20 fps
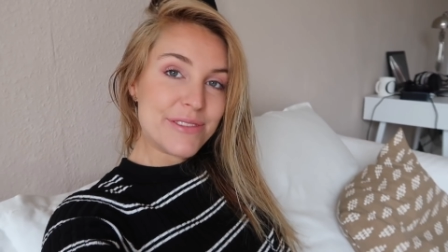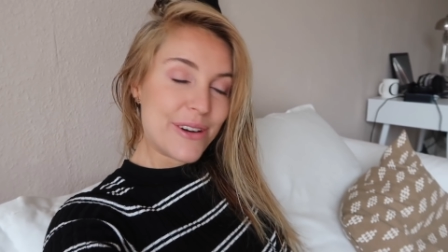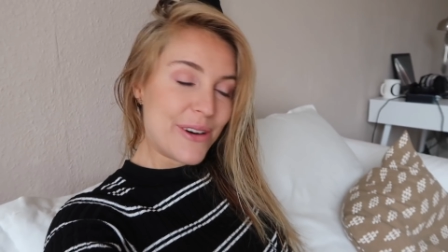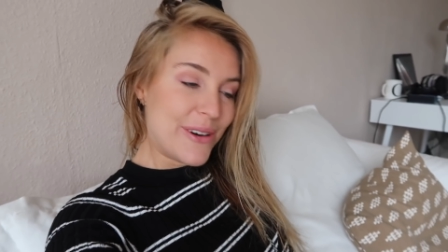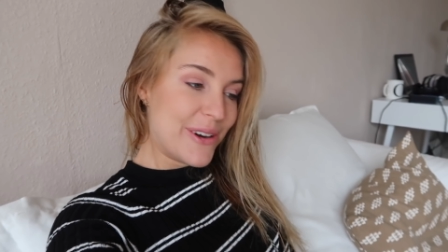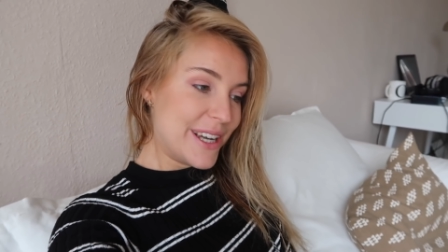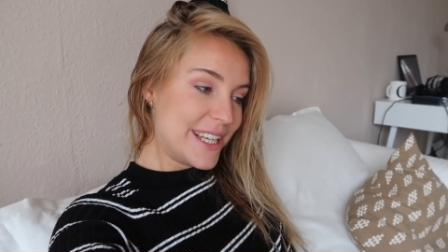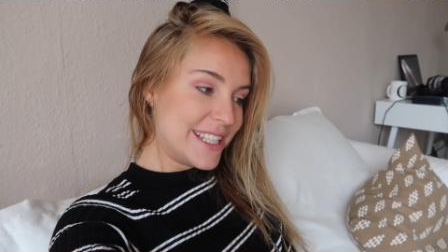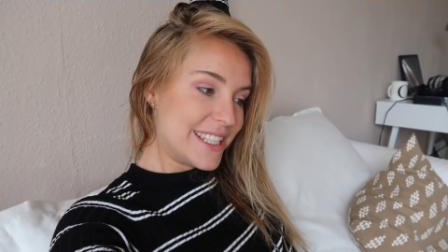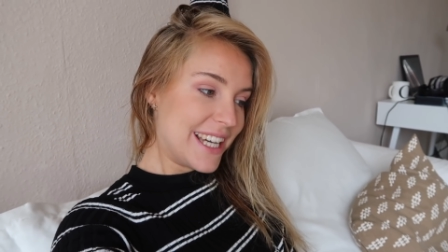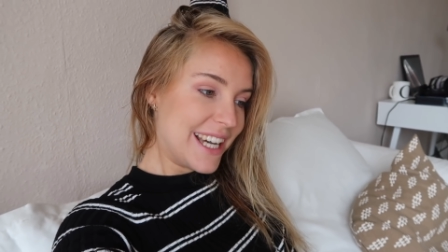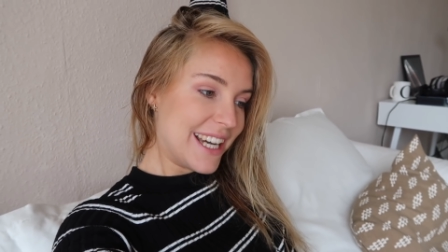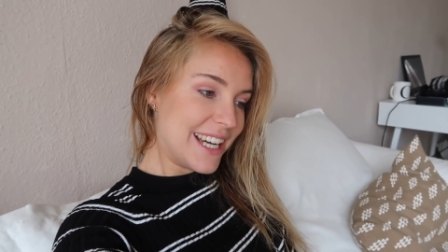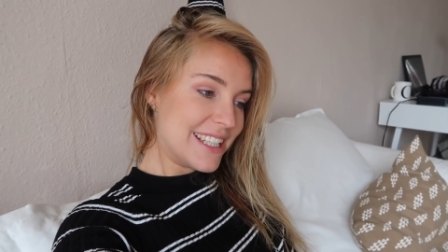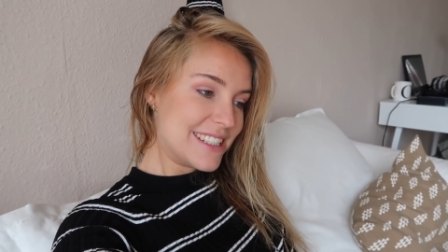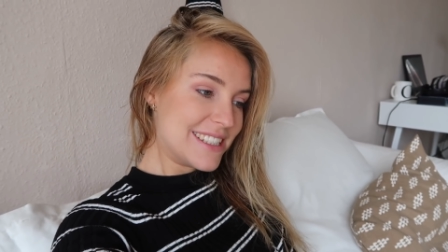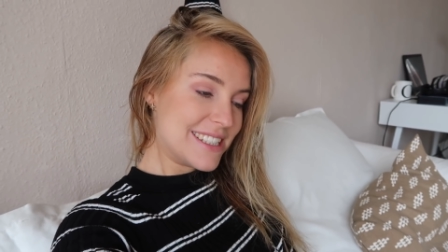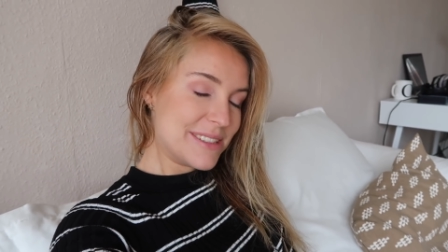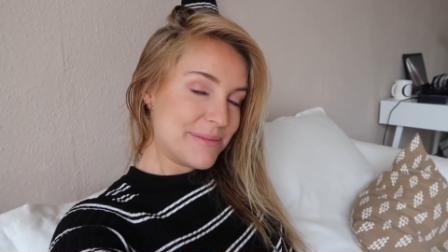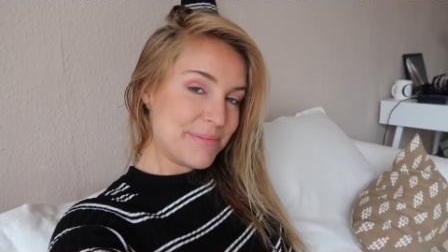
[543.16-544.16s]
Freund
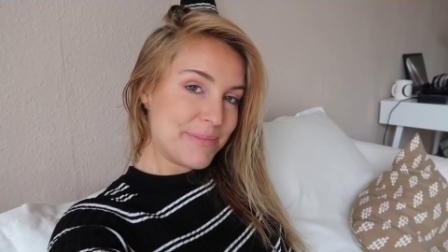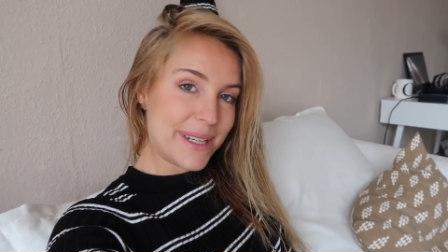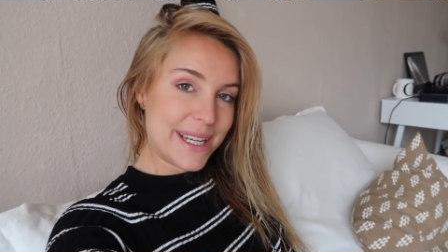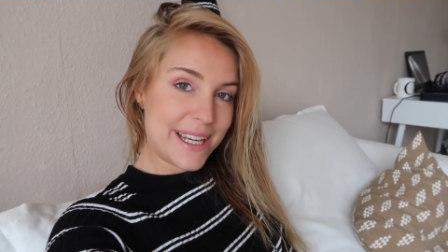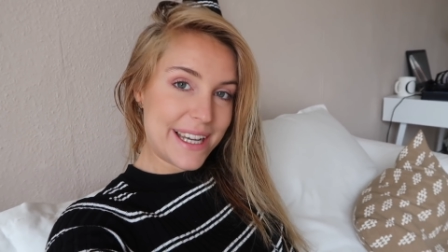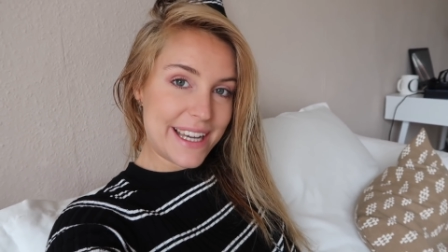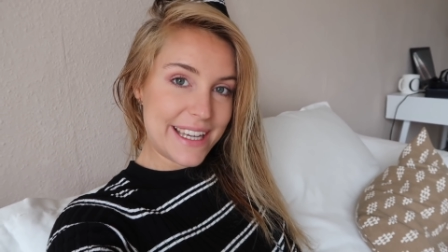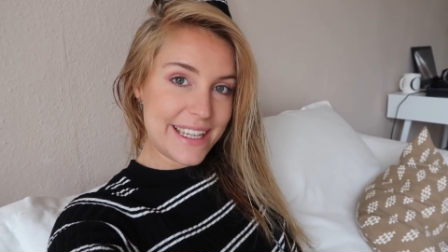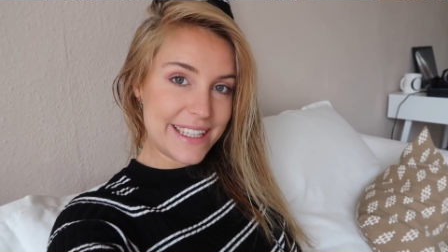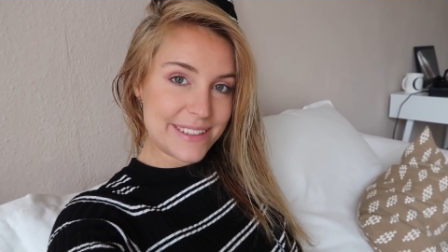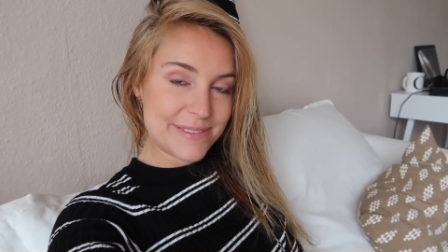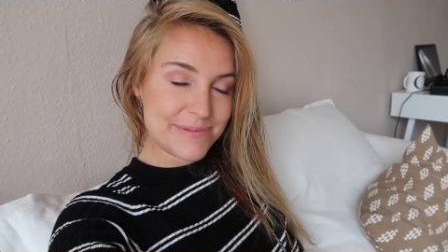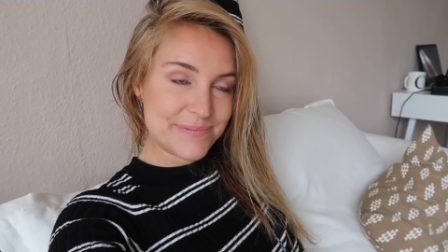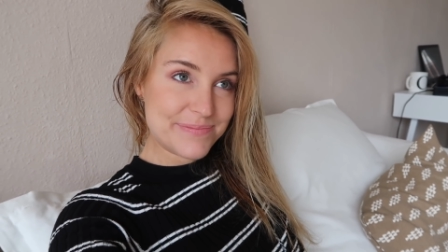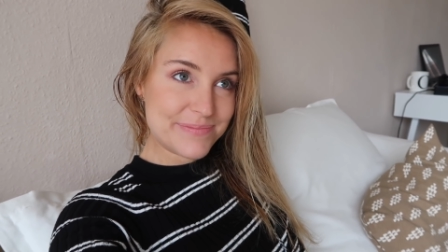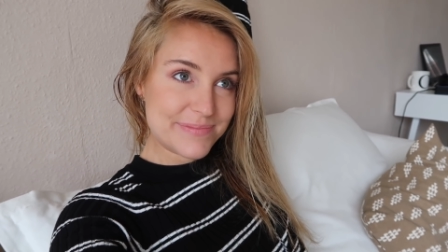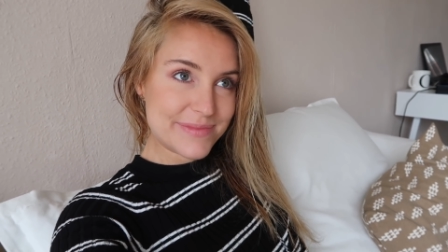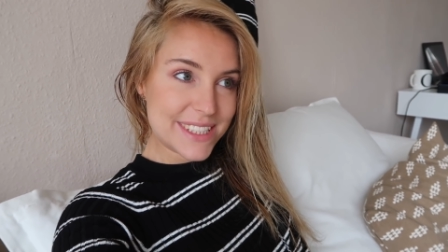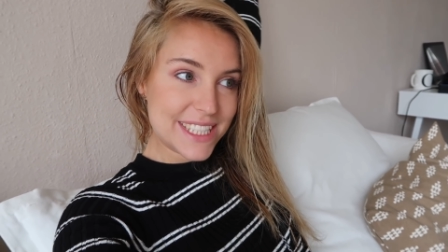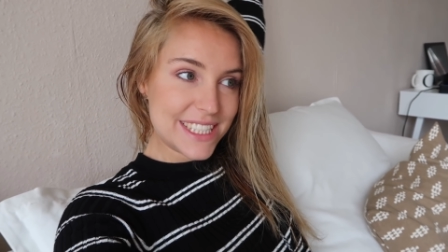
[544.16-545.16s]
hat bei
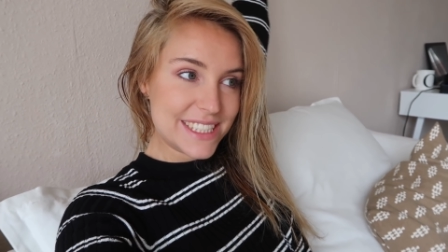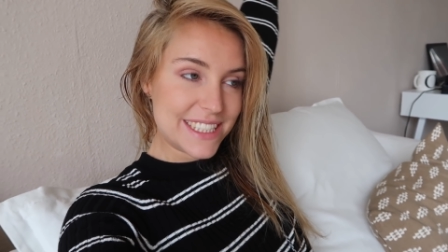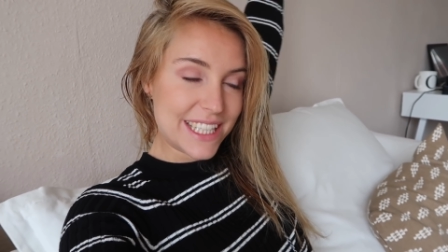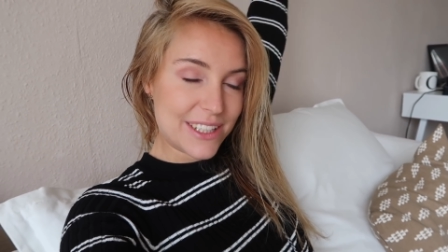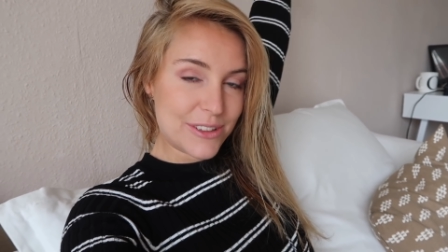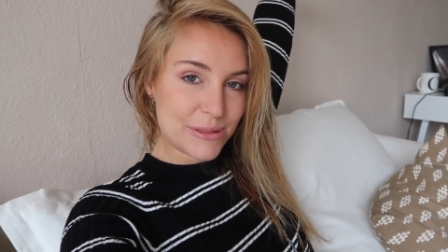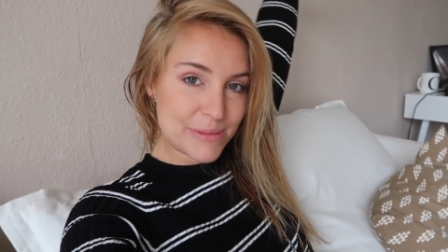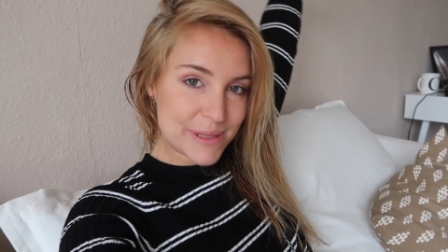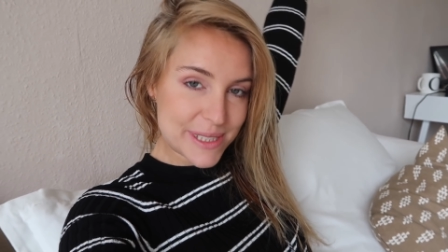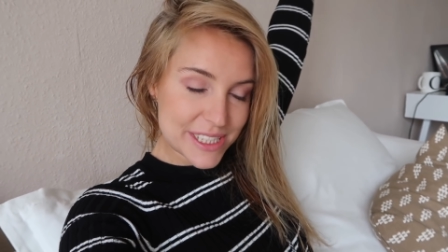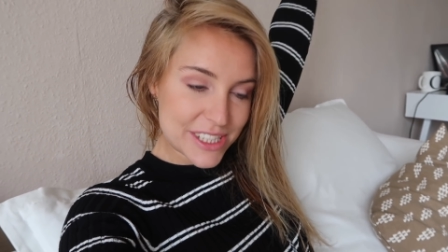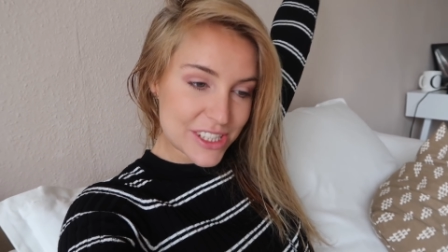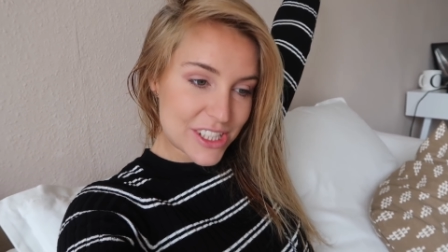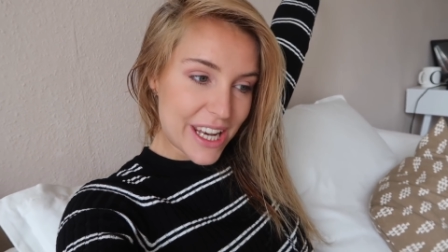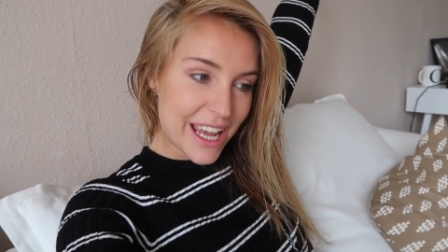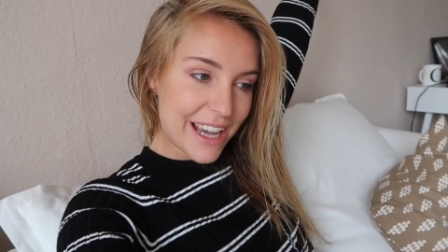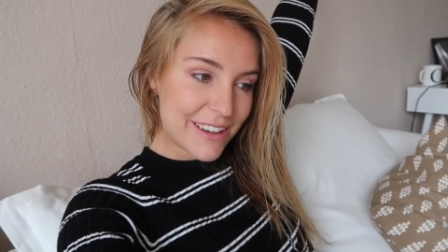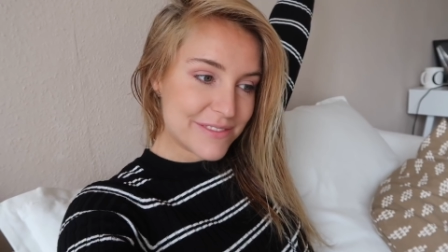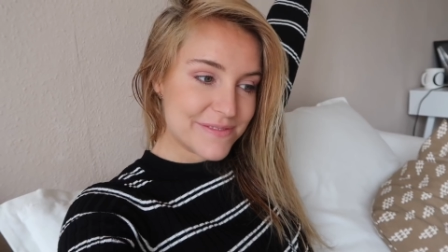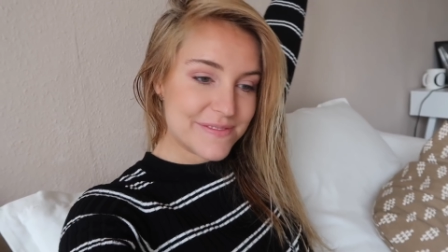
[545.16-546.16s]
seinen Kumpels
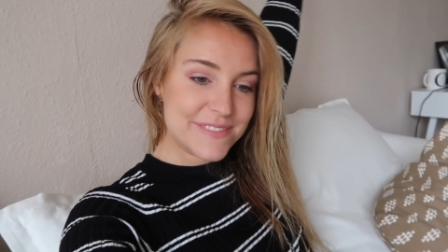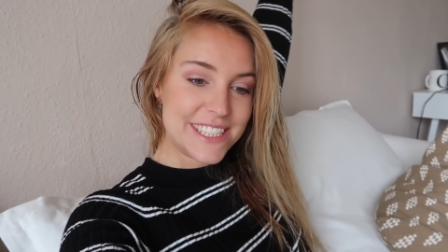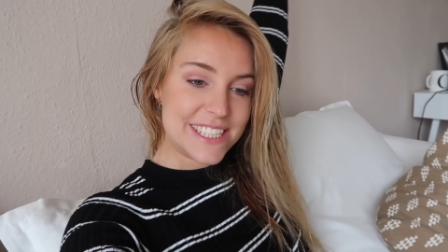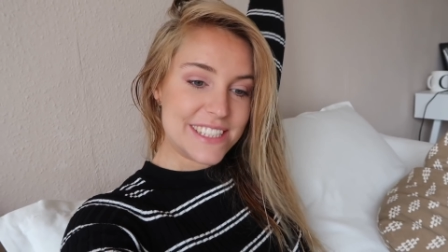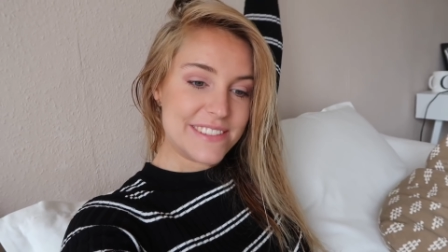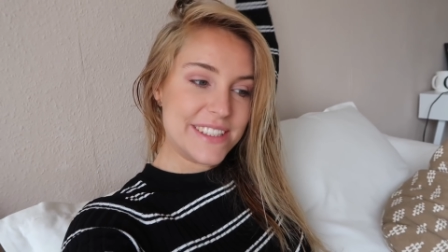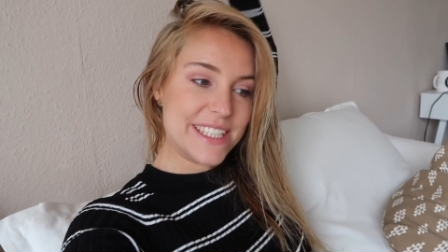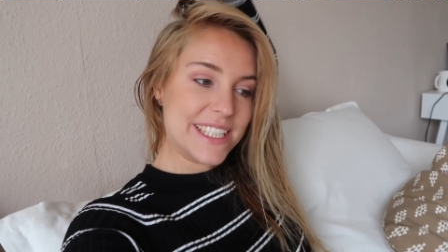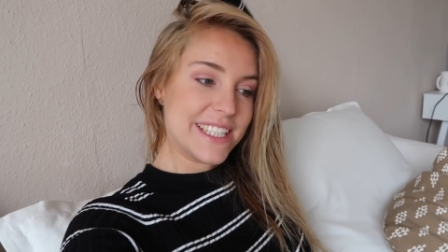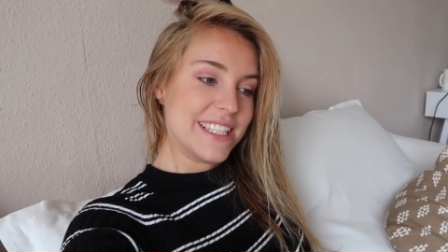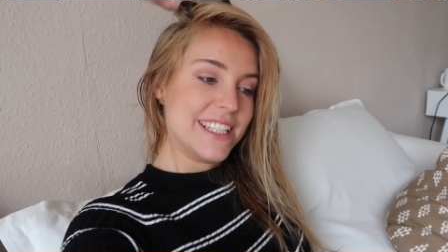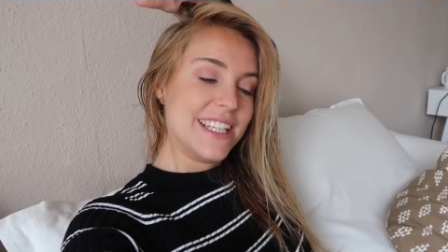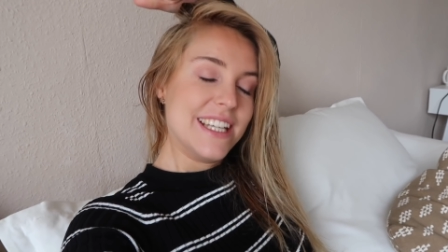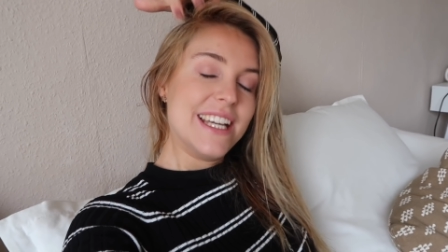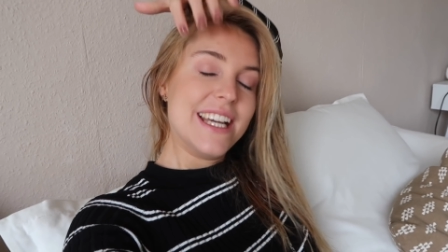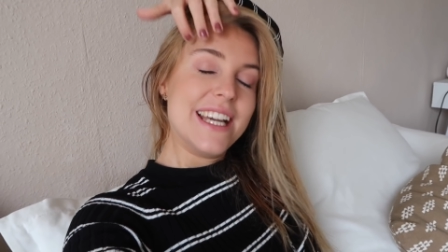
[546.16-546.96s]
geschlafen, deswegen